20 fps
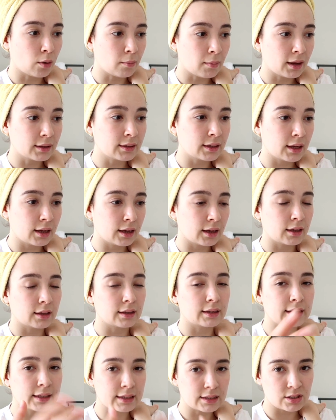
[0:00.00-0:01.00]
Normalde
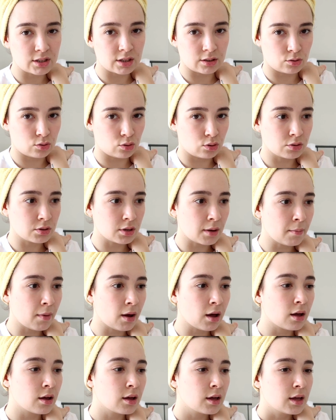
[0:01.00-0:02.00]
İngilizce yazıyoruz
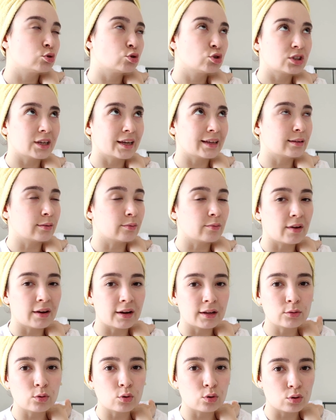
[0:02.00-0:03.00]
ama Türkçe eğitim
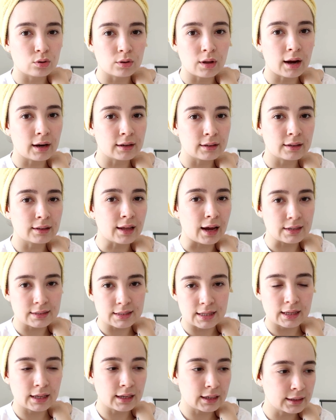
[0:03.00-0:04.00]
veren okullarda
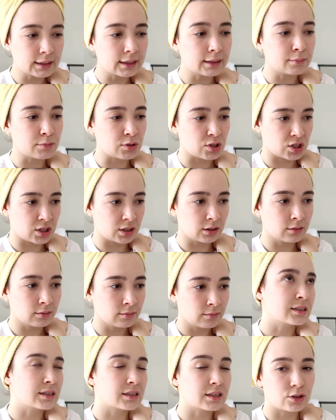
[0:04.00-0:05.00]
derse girdiğim için
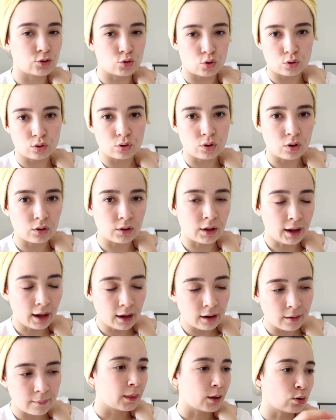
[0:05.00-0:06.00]
staj okulu
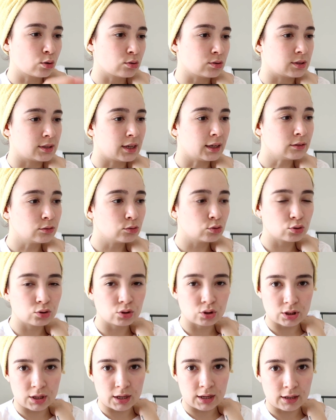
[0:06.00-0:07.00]
olarak. O yüzden
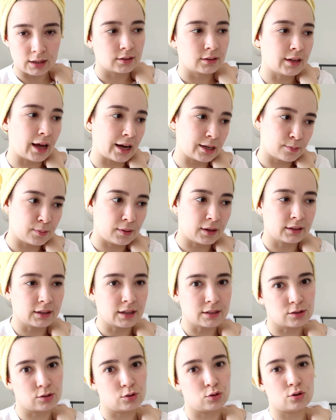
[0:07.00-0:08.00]
Türkçe ders planı
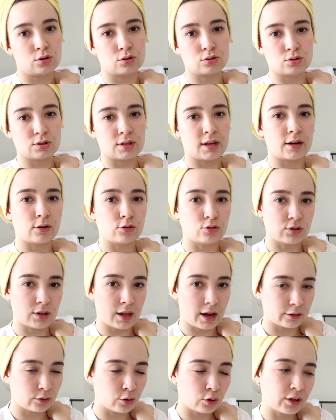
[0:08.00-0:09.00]
hazırlıyoruz. Diğer
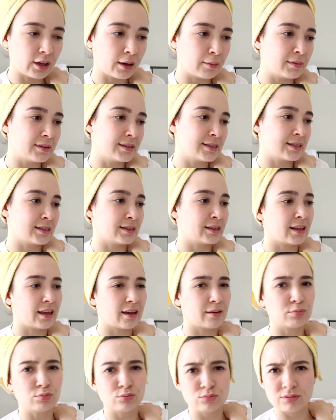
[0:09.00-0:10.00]
hocalar da okuyabilsin
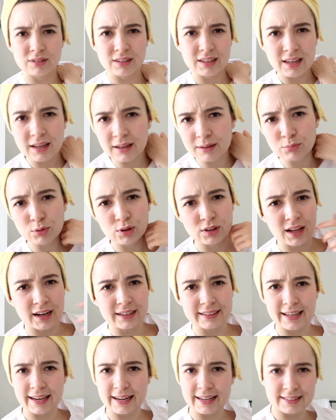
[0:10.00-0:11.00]
diye. bunu niye bu kadar
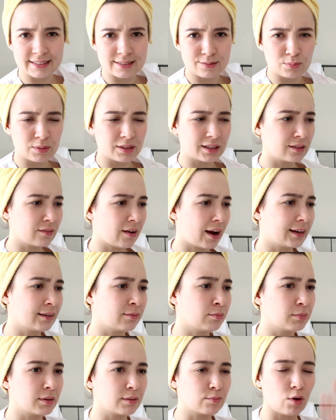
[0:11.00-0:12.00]
gereksiz bilgi
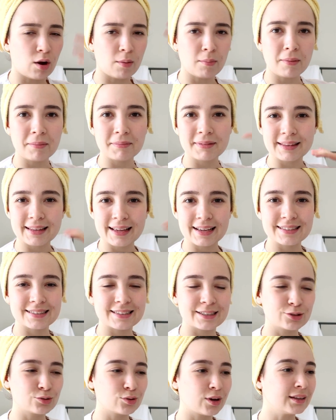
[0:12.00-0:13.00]
verdim bilmiyorum ama
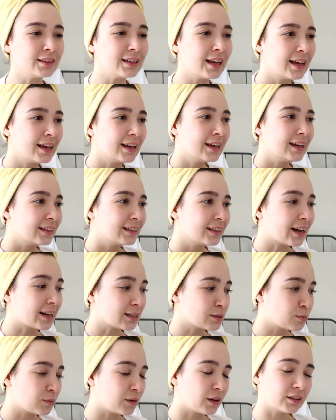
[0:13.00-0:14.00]
neyse şu an
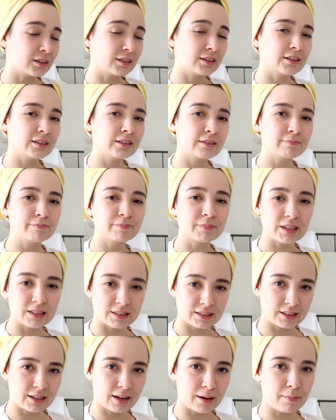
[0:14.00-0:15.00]
ders planını
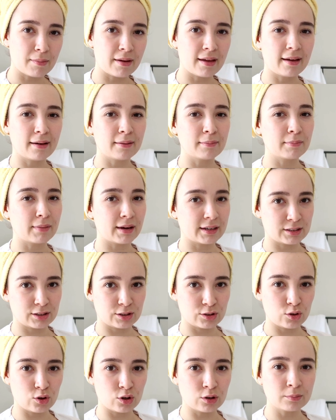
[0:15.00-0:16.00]
hazırlamaya
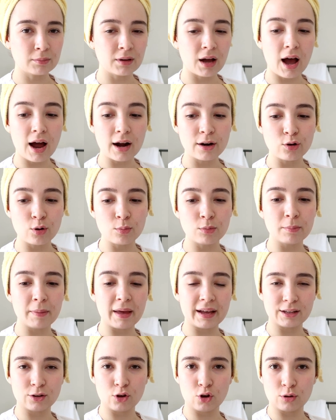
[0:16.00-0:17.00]
başlıyorum. Kargomu
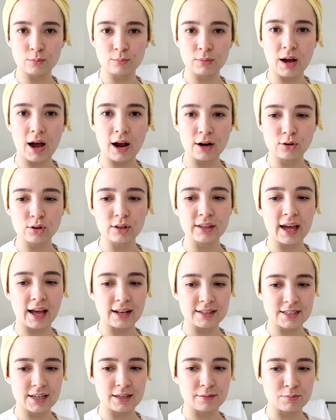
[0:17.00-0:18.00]
bekliyorum. Kargo
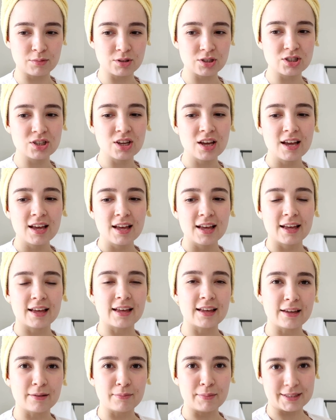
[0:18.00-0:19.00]
gelecekmiş.
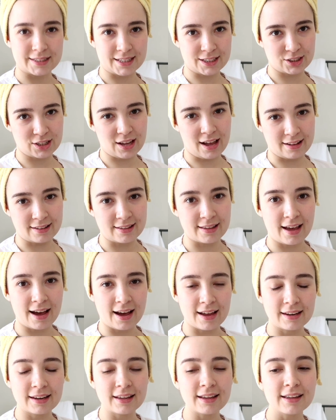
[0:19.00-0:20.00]
E, mesaj geldi
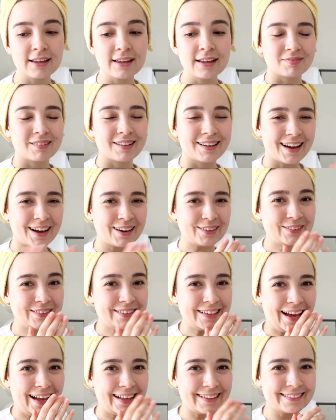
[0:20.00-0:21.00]
yani. Kargo
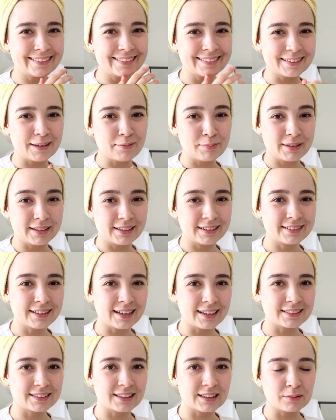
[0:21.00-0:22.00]
geldiğinde birlikte
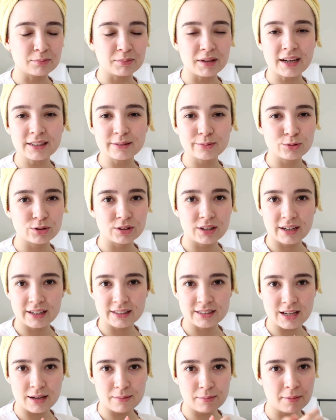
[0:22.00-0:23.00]
açalım. Gerçi bu kadar
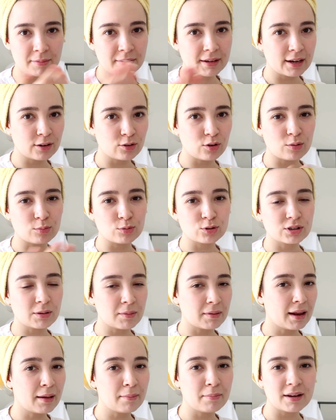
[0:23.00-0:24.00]
heyecan yapmam gerek.
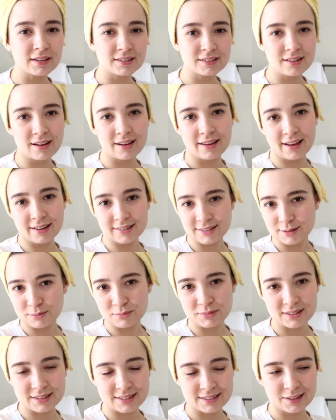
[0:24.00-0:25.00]
Muhtemelen başlığa
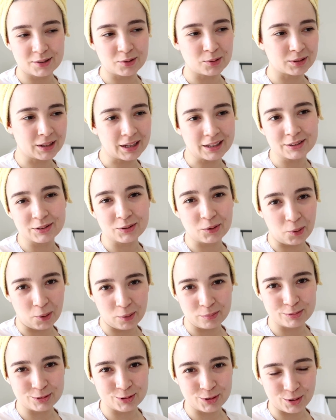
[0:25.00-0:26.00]
yazdım. Siz de oradan
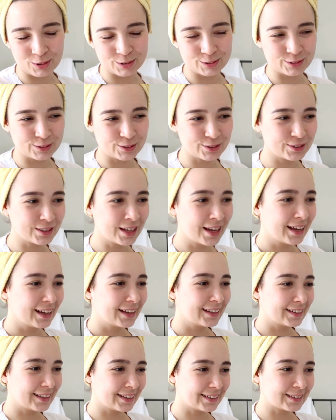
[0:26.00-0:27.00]
görmüş oldunuz.
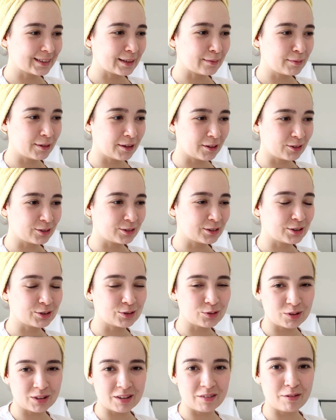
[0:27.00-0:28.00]
Neyse bir an önce
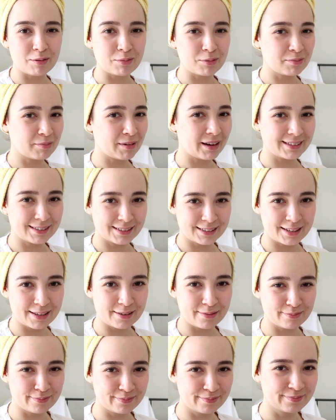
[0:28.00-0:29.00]
şu ödeve bir
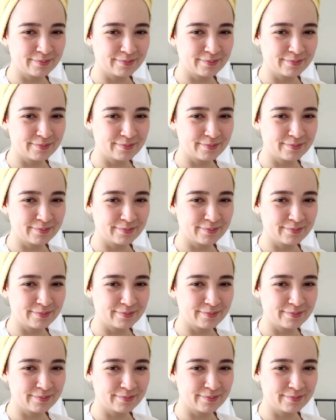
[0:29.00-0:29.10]
başlayayım.